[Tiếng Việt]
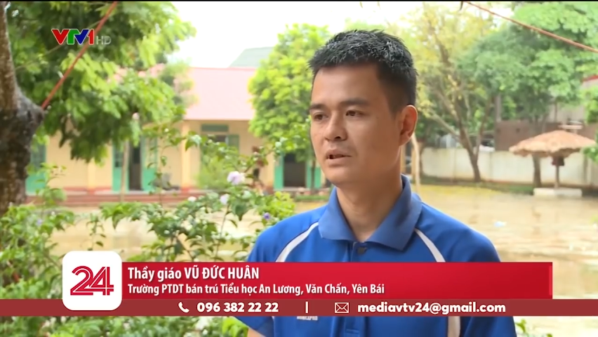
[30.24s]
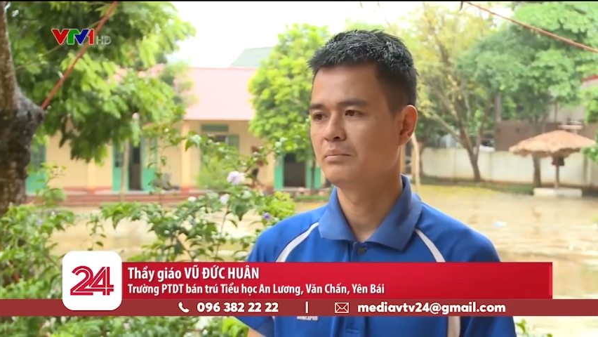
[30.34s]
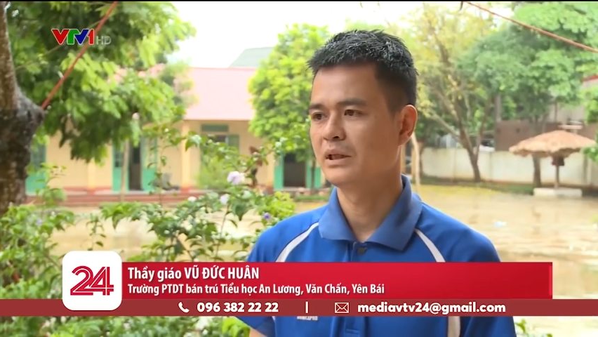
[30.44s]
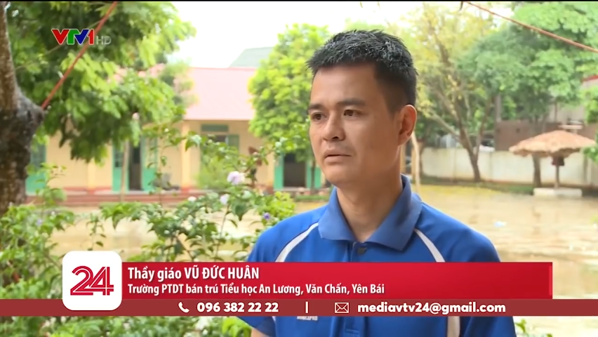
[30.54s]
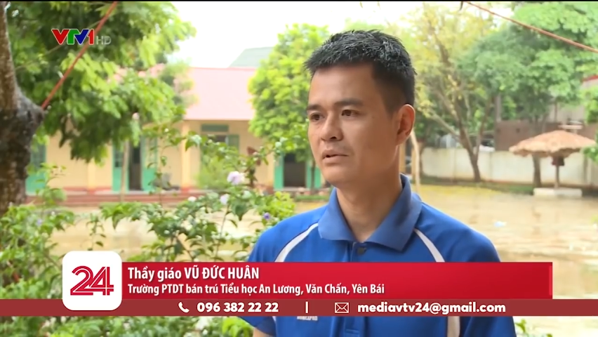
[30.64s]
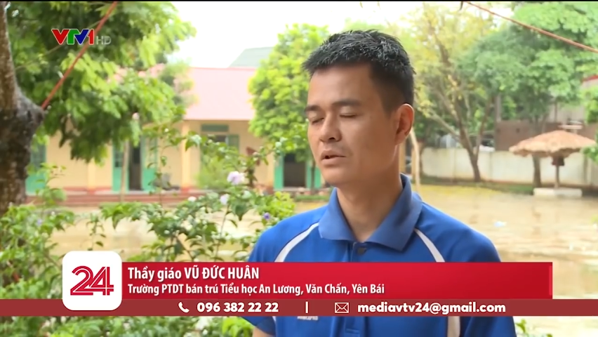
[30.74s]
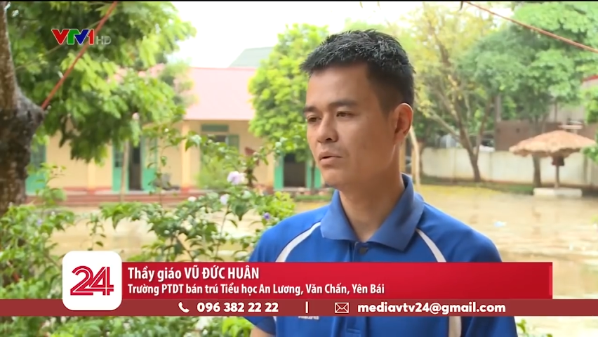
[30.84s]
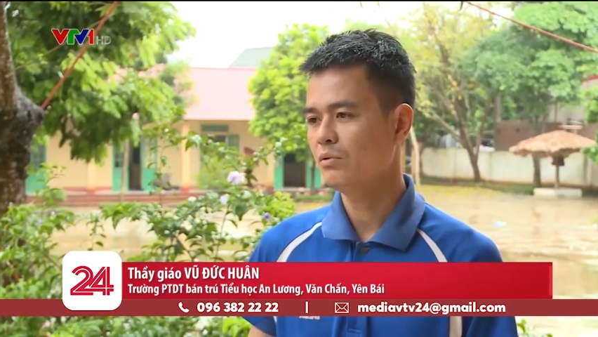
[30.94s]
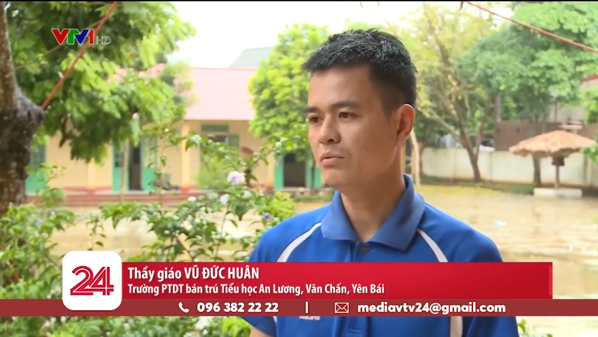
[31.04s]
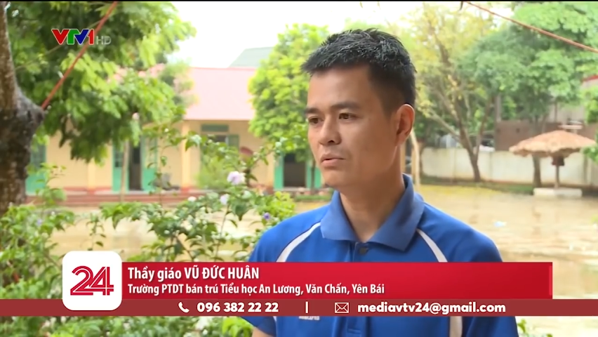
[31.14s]
vừa mình vừa
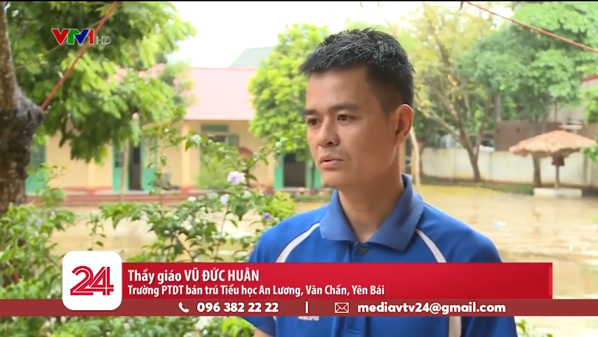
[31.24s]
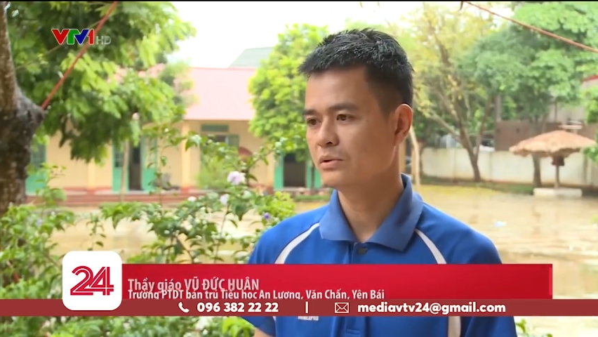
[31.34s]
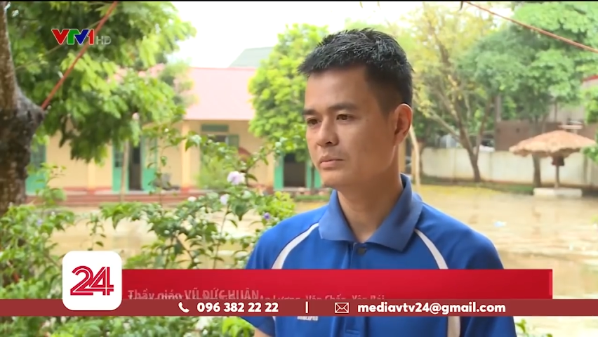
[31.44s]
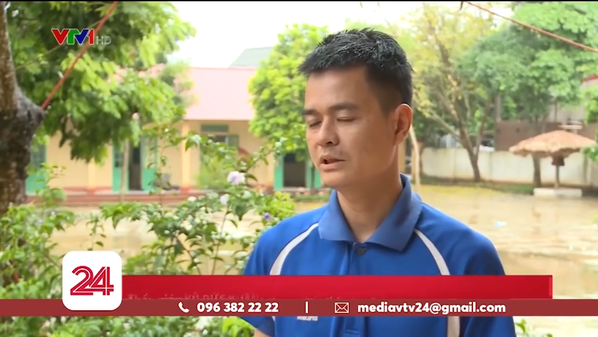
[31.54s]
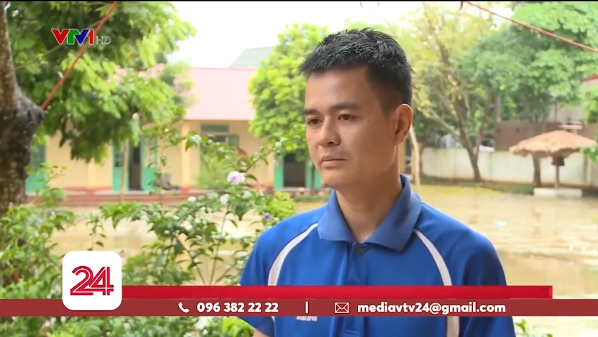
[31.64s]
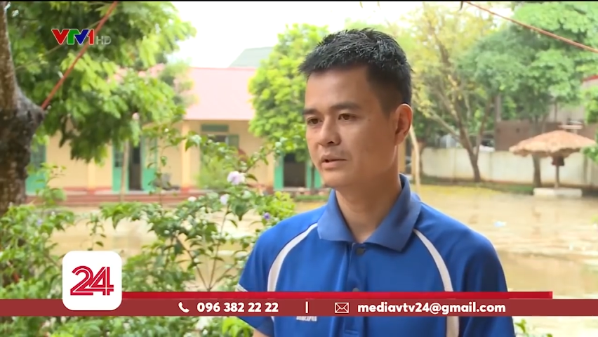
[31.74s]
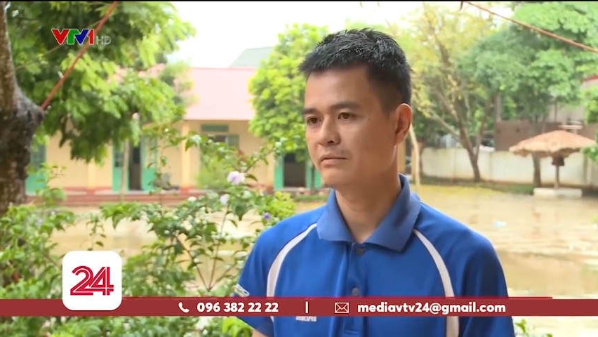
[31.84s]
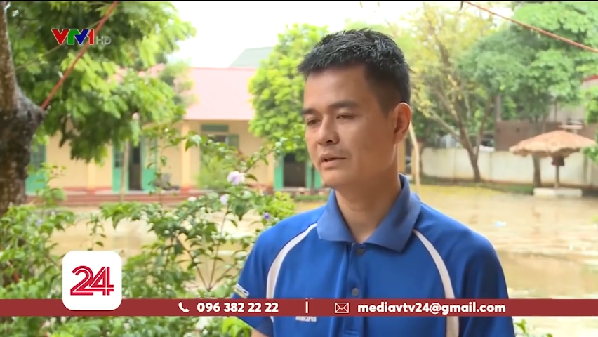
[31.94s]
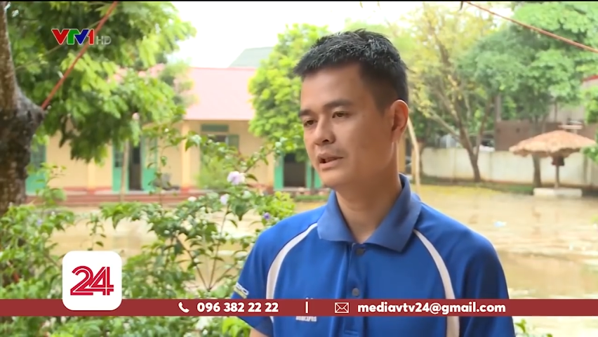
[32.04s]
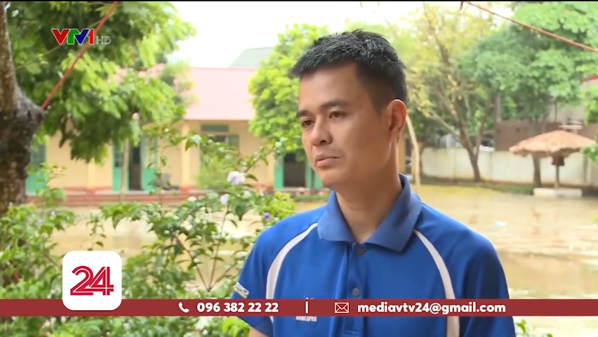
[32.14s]
cũ, nhưng bây giờ
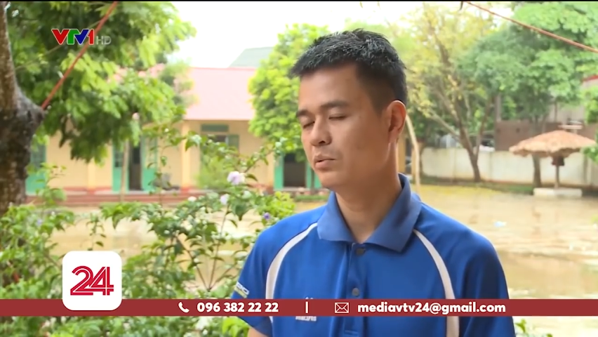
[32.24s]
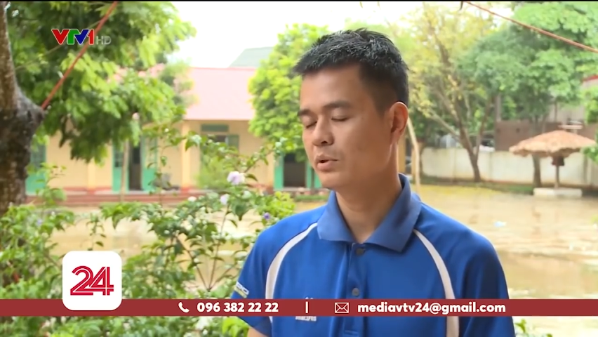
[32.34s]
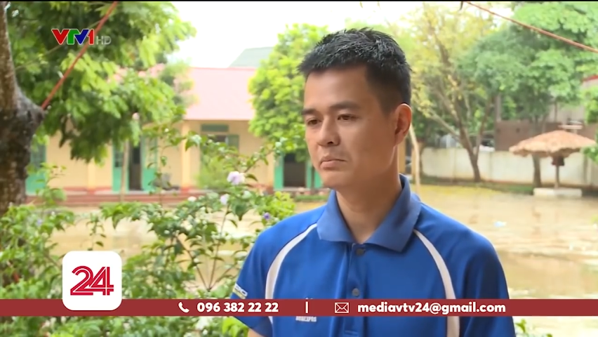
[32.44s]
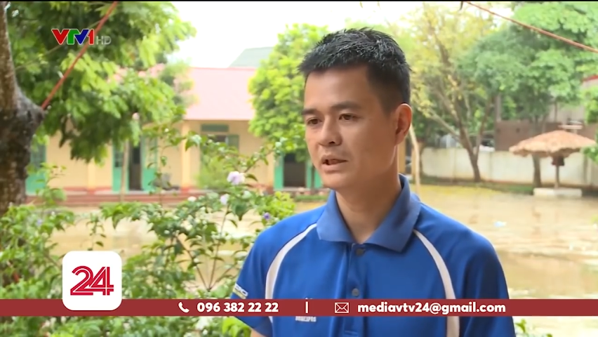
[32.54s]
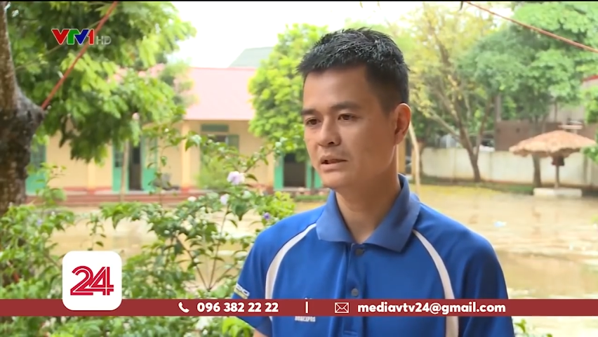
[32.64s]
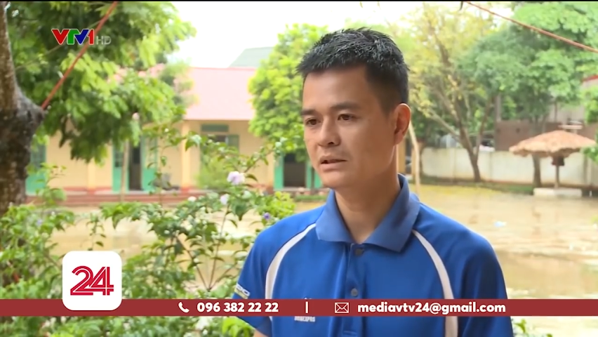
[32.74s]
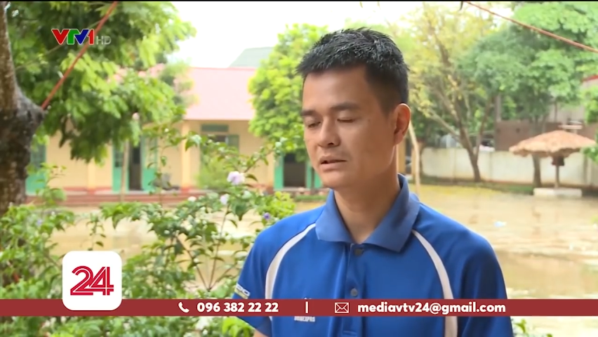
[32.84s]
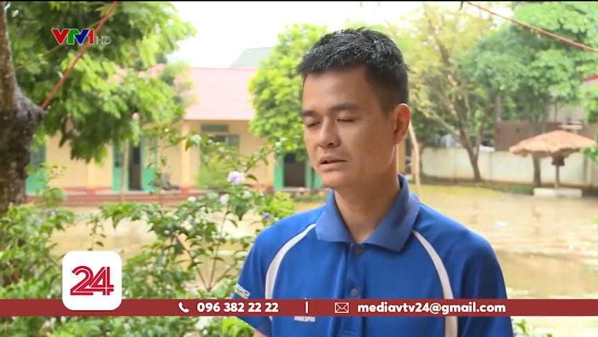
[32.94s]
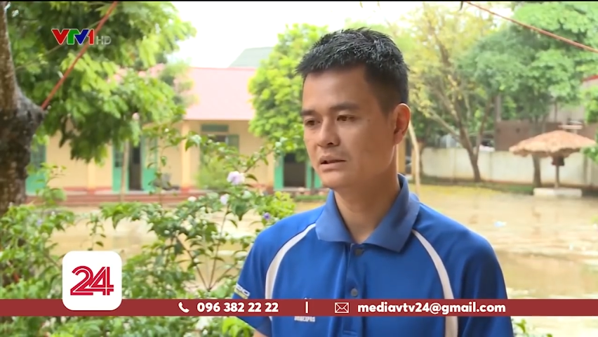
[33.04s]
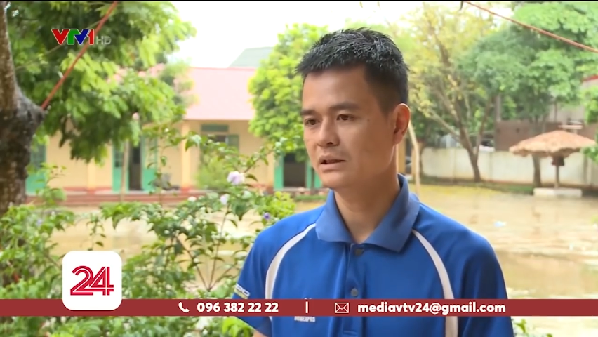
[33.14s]
mình phải tiếp thu cái mới.
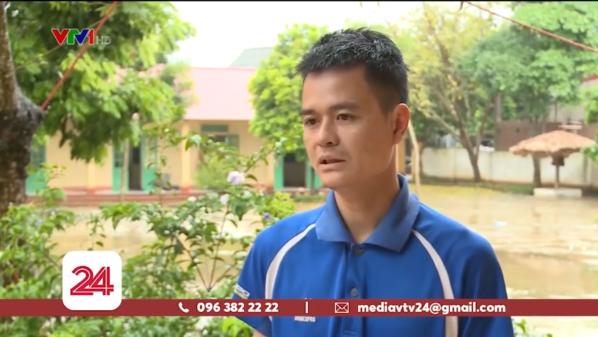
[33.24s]
Còn